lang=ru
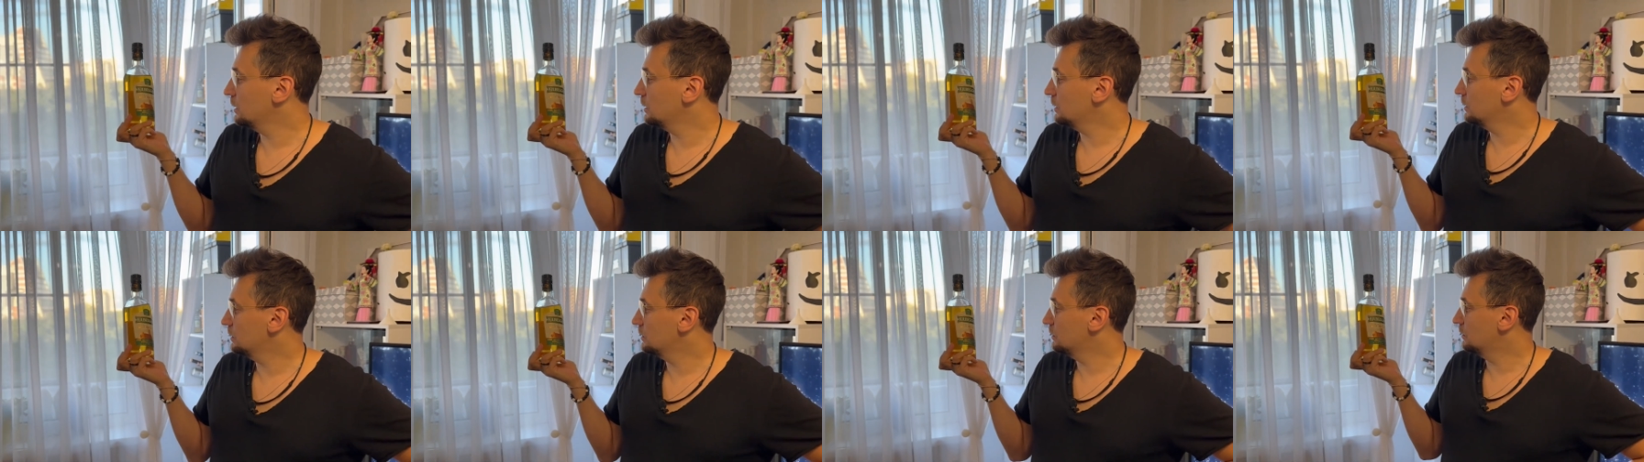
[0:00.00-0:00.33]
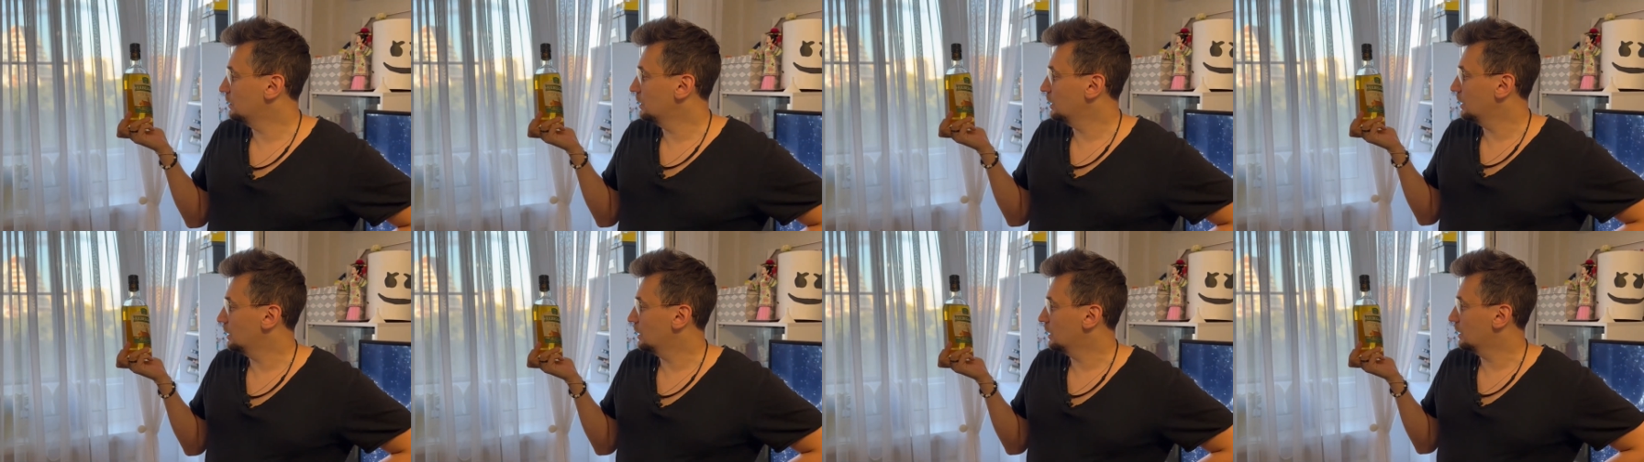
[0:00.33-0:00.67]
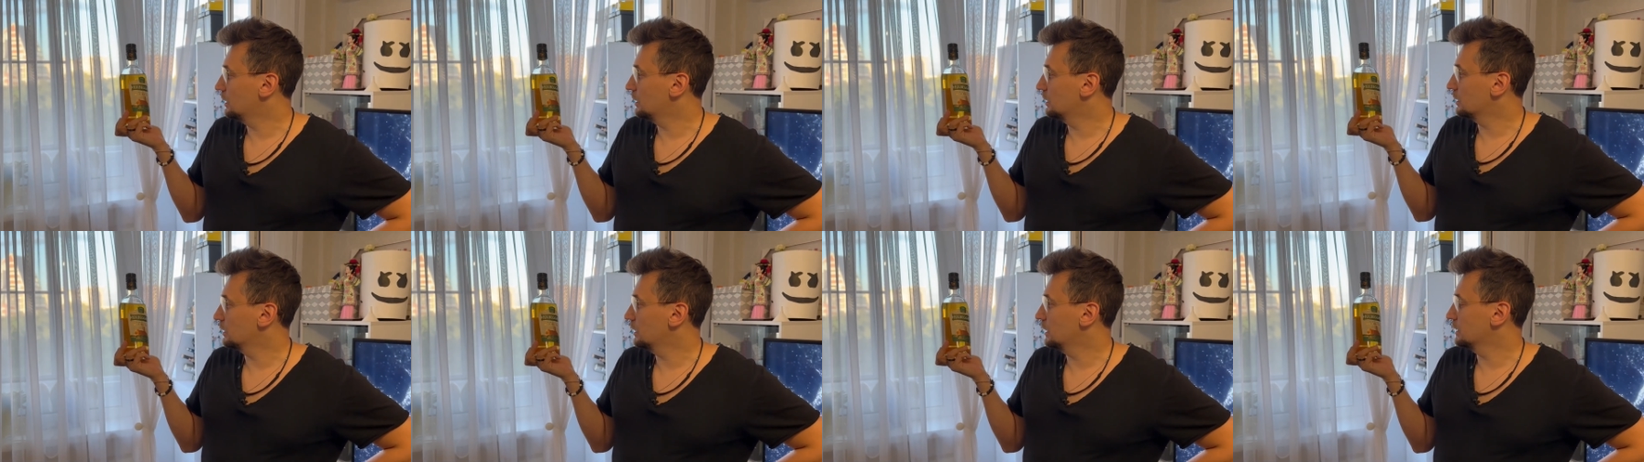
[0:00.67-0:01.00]
И для
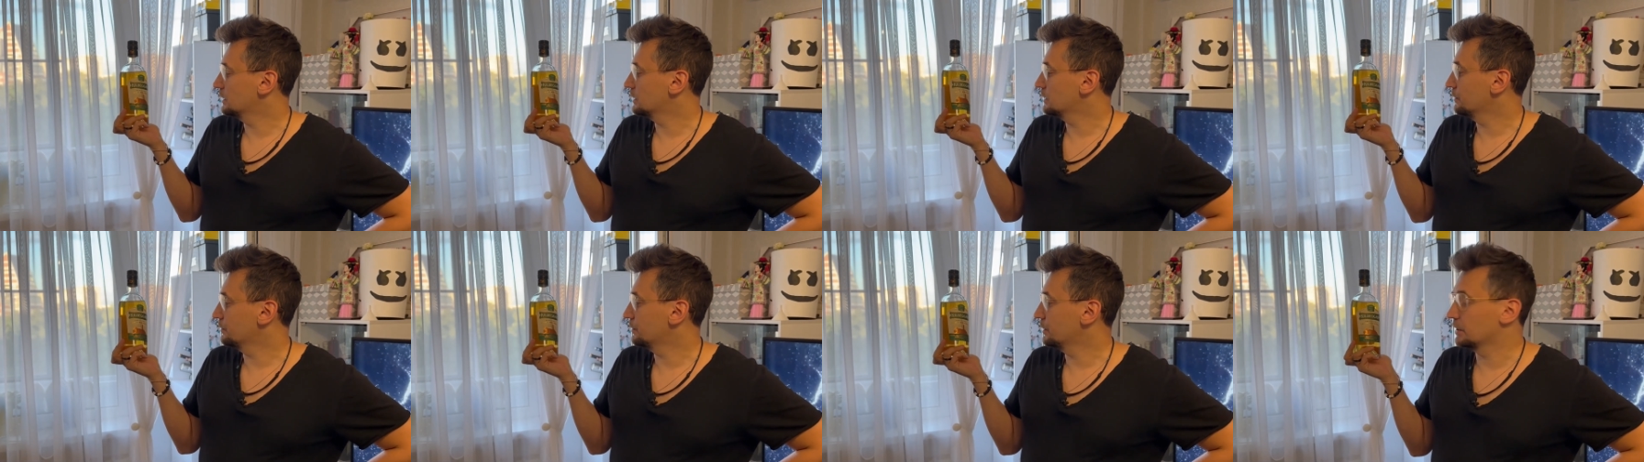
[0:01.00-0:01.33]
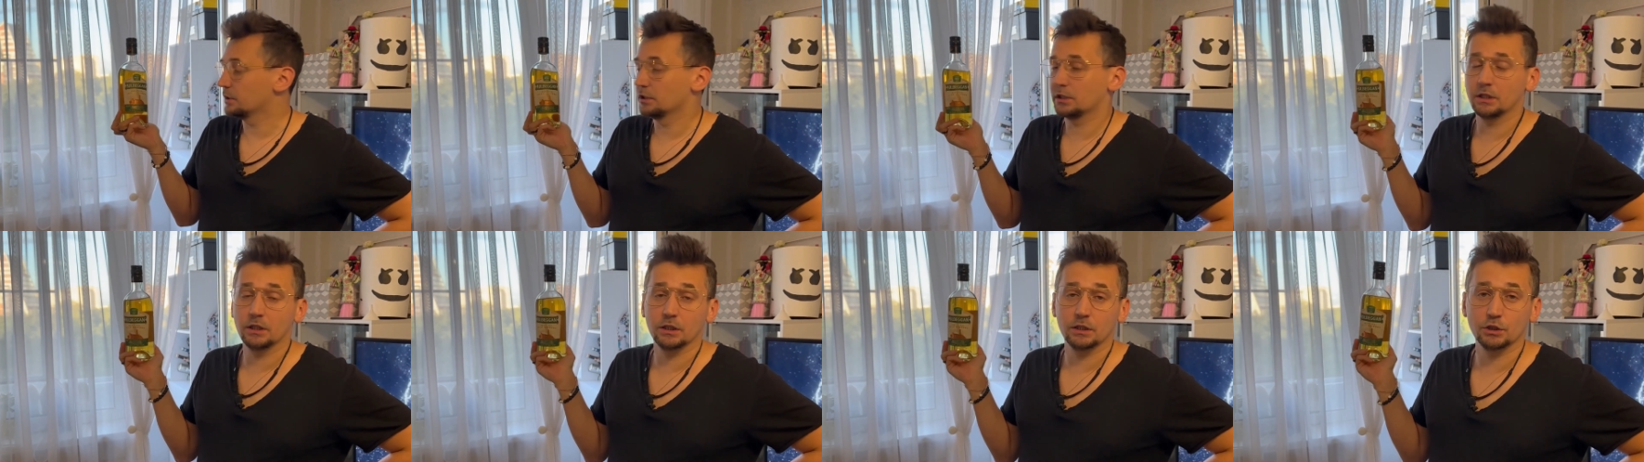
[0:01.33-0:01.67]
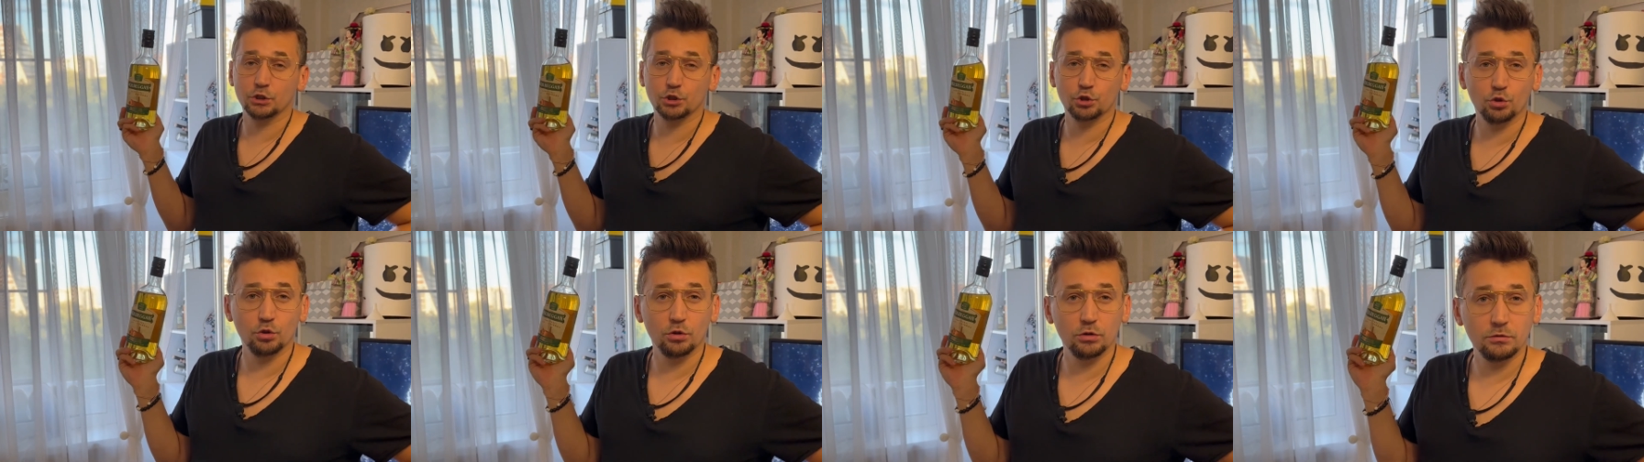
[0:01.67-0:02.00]
ирландцев Довольно это хорошо.
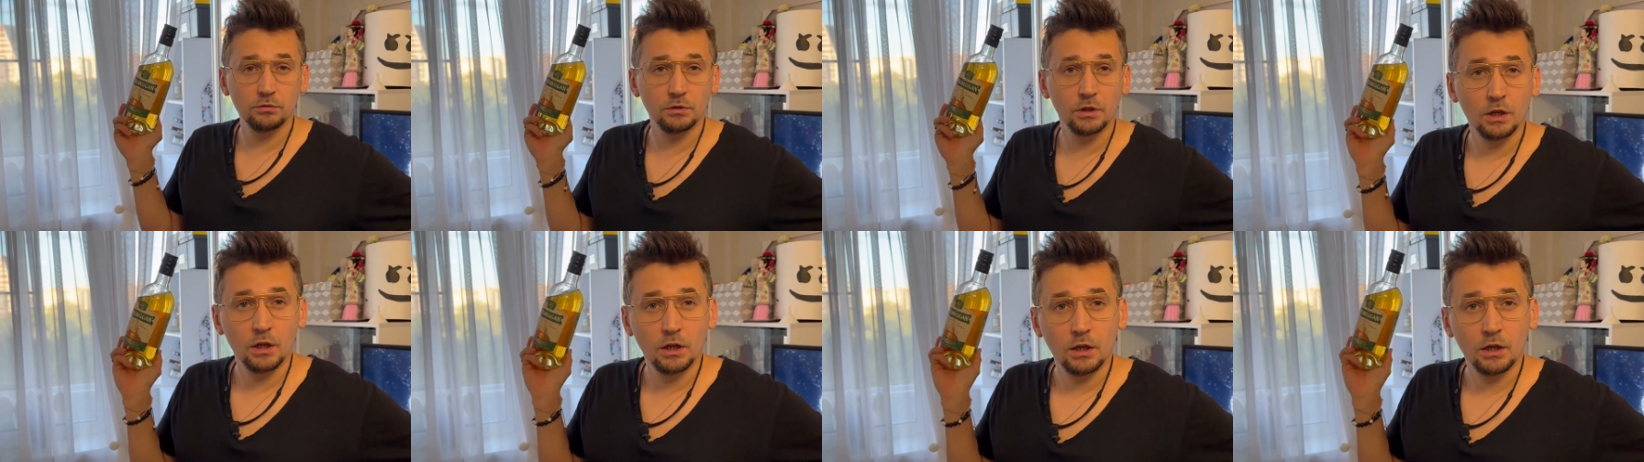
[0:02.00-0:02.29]
интересная,